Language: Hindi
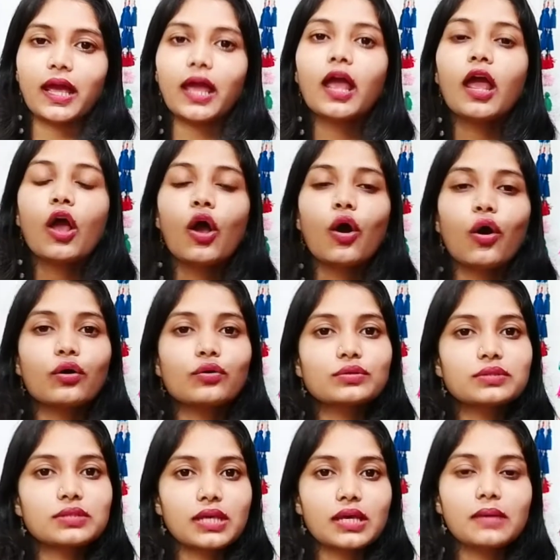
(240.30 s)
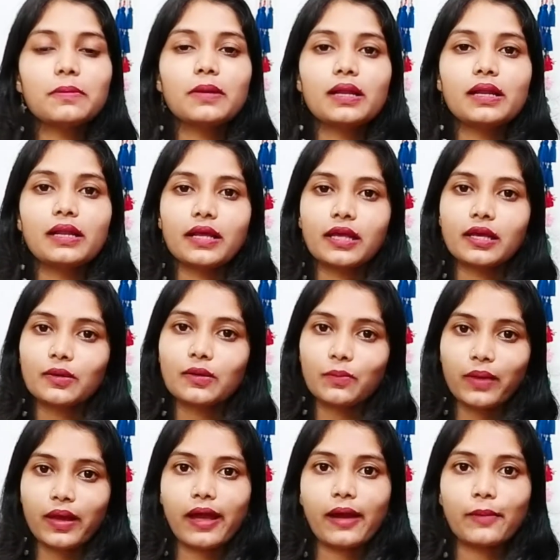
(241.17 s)
है और उसके भी
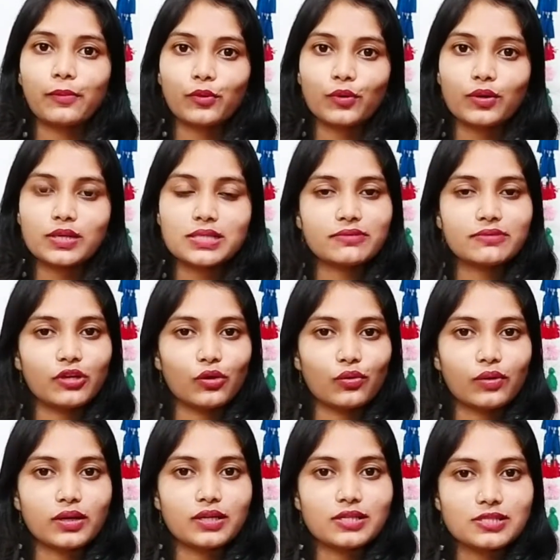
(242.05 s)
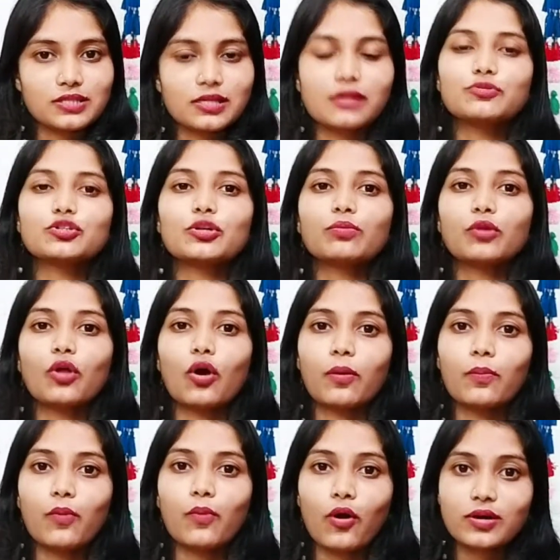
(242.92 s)
लिंक मैं आपको इस वीडियो के डिस्क्रिप्शन
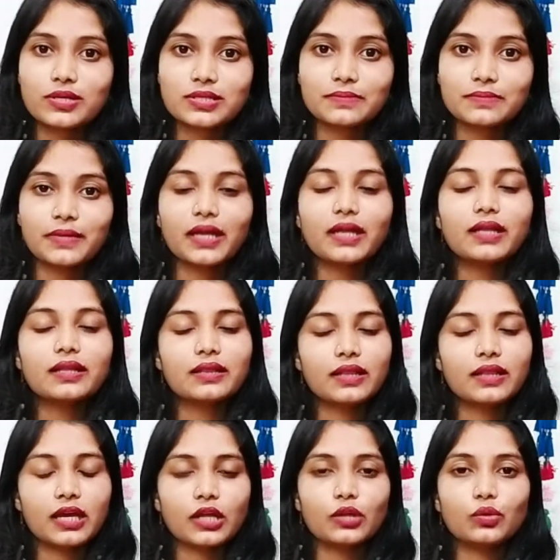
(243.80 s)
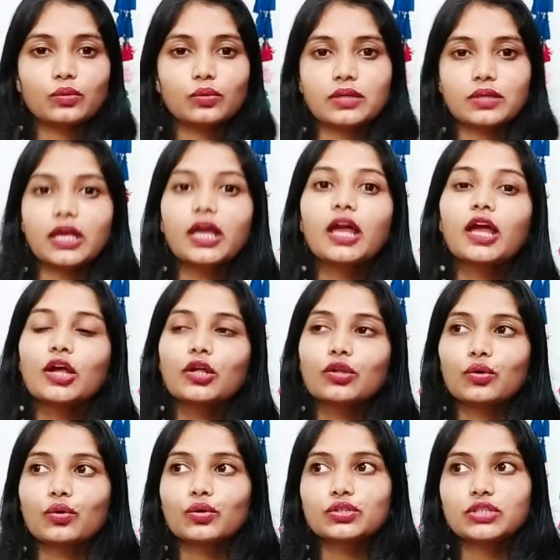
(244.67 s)
बॉक्स में दे दूंगी
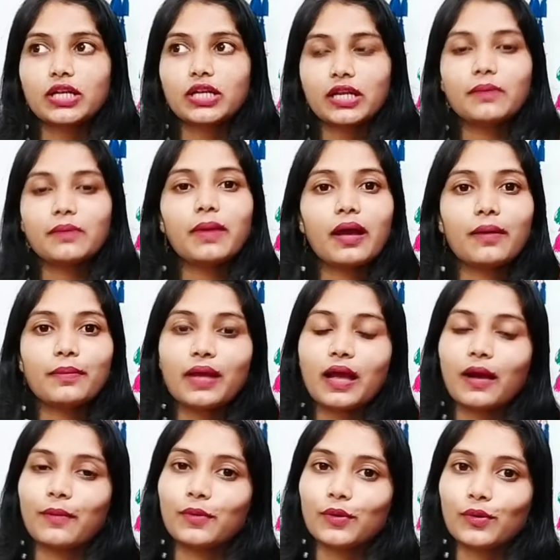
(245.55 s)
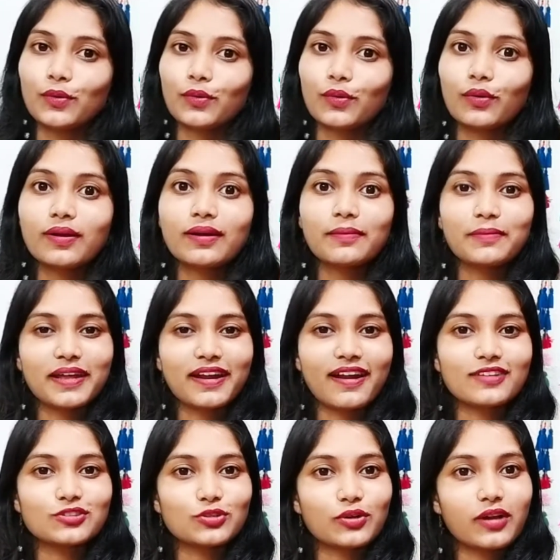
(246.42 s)
तो चलिए मैं अभी आप लोगों को
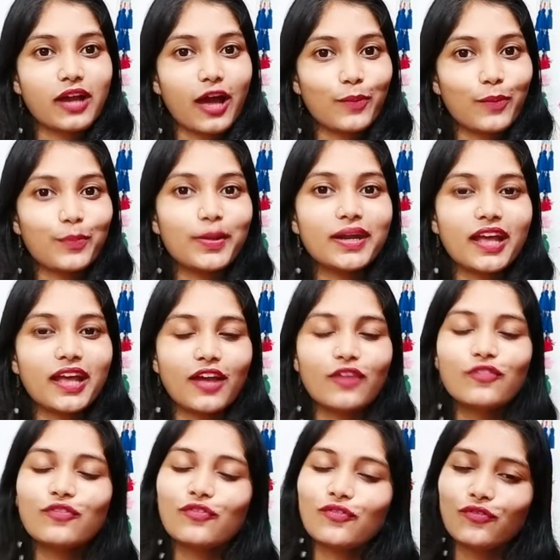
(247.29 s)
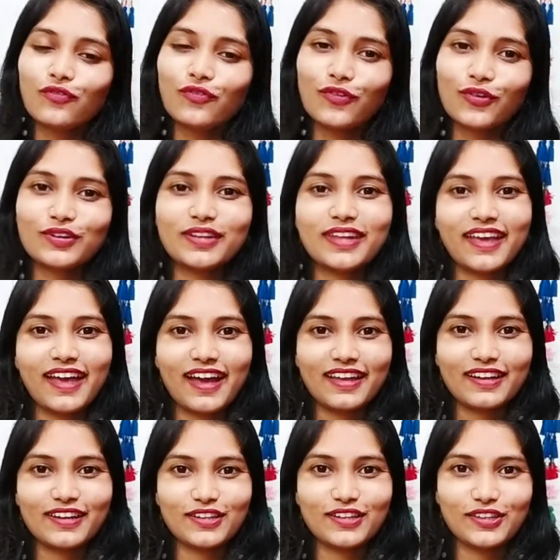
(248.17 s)
मेरा जो कारपेट है वो
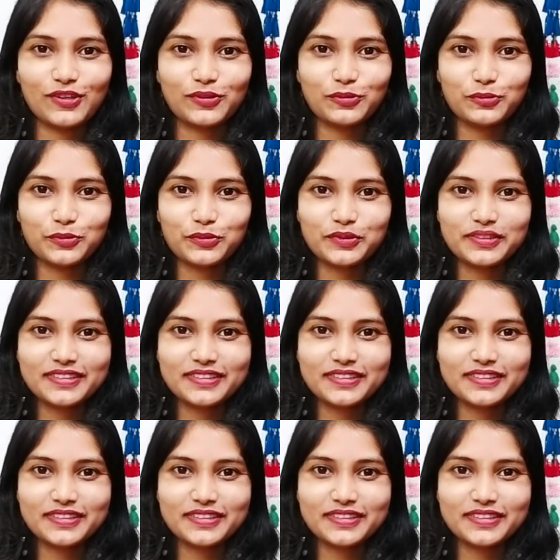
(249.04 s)
दिखा देती हूँ